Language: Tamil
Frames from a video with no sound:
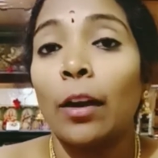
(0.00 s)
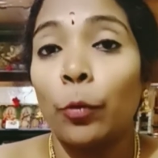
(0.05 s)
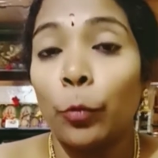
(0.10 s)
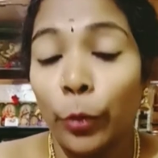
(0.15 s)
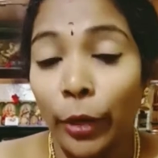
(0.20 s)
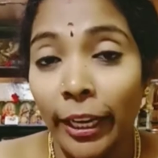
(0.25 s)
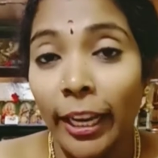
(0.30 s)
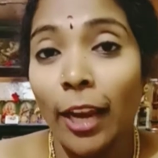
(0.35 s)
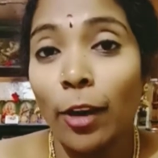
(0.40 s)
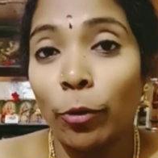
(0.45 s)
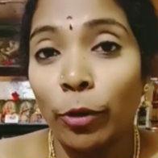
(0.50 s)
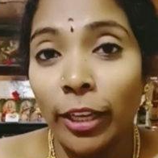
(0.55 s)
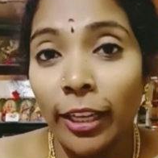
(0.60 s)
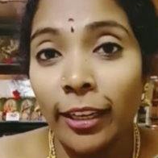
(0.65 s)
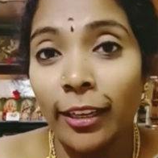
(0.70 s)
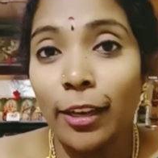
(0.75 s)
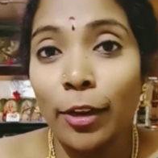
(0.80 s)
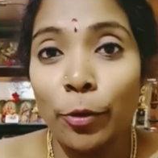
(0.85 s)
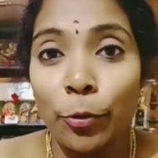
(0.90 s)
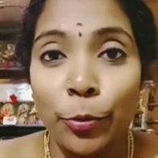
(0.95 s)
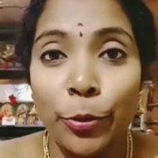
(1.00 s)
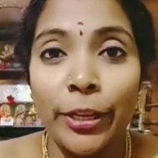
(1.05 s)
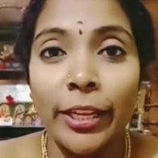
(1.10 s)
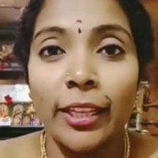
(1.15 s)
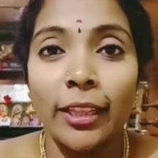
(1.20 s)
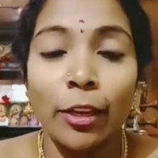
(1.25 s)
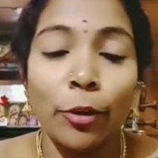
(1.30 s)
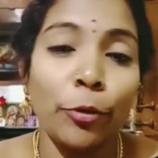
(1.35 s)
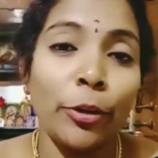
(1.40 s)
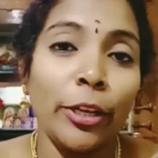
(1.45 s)
உறங்கிக் கொண்டிருக்கக்கூடிய
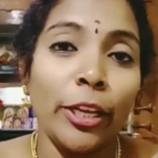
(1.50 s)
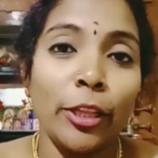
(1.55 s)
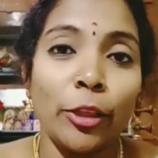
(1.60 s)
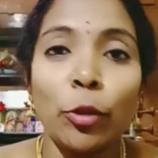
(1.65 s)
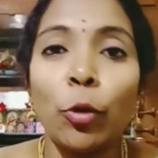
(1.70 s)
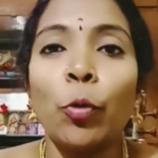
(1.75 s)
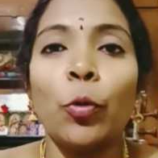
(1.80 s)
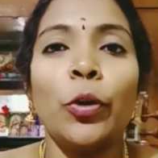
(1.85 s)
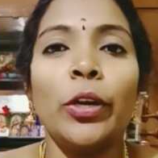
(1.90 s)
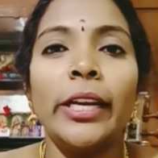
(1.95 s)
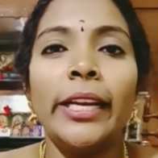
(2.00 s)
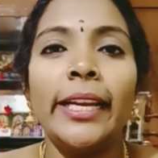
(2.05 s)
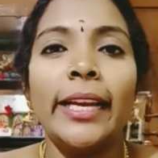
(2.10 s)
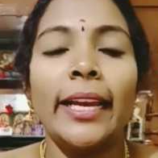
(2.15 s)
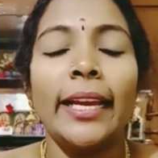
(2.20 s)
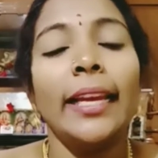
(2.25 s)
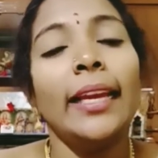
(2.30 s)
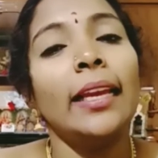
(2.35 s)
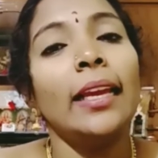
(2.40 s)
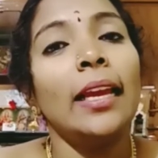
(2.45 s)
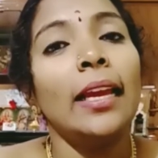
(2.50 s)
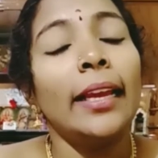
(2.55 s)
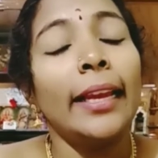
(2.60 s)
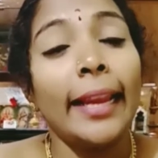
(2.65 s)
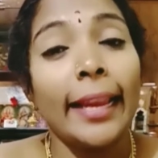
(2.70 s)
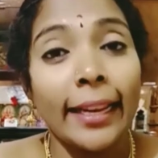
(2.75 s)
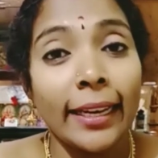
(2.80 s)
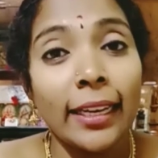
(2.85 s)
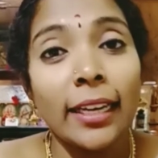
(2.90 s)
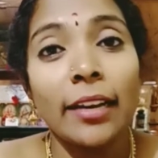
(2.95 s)
தன்னுடைய தோழியை
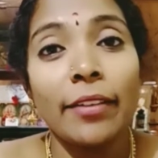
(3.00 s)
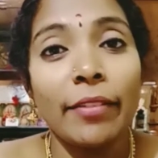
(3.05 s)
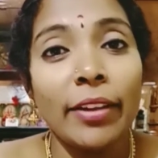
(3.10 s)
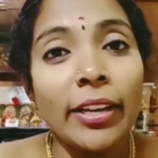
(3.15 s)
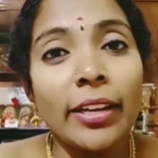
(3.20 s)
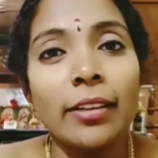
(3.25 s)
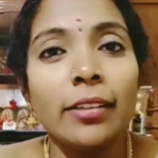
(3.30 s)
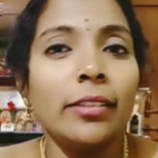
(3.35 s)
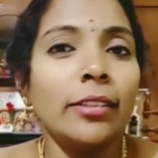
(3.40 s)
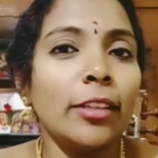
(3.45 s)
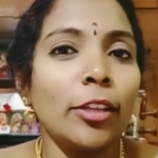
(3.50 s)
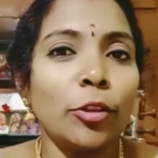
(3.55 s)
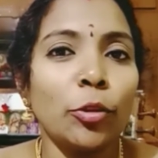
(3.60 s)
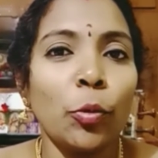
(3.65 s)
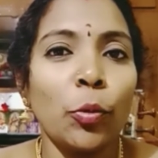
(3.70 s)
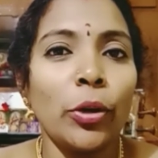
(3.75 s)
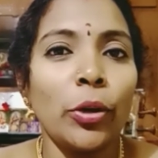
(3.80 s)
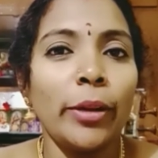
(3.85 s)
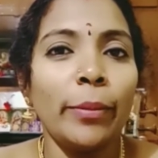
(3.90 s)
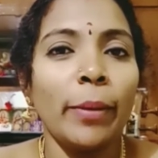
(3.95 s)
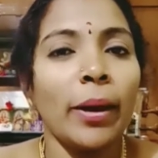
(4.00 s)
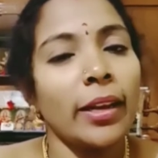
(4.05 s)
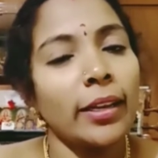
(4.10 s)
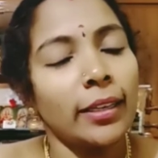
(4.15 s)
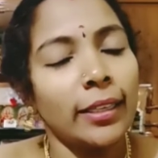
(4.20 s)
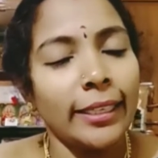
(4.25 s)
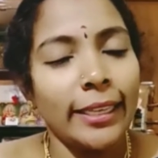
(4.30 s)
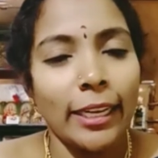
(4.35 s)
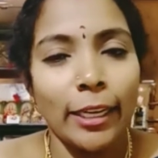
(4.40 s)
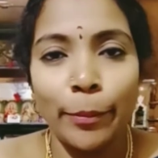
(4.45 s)
ஏற்கனவே எழுந்த
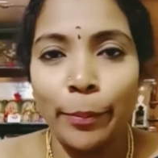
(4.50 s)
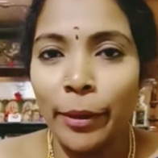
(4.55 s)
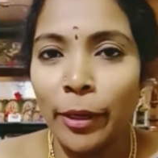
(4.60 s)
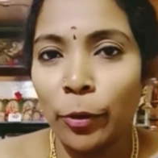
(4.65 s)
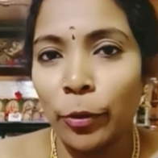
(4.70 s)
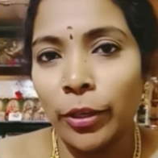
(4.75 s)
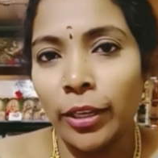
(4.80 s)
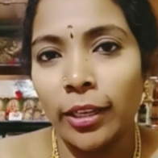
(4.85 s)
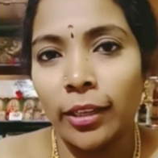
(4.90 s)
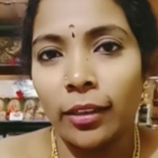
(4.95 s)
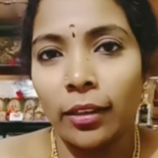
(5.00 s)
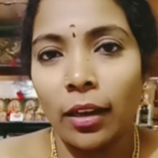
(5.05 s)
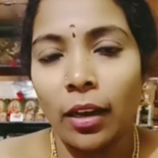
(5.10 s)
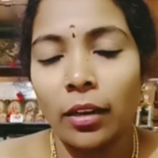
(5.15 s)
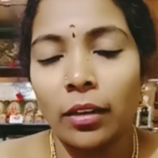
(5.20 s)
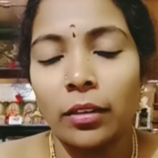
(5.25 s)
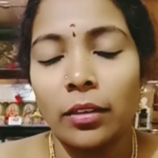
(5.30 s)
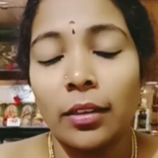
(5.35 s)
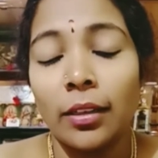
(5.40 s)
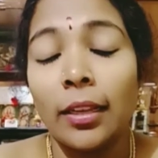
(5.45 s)
தோழிமார்கள் எழுப்பிக் கொண்டிருக்கிறார்கள்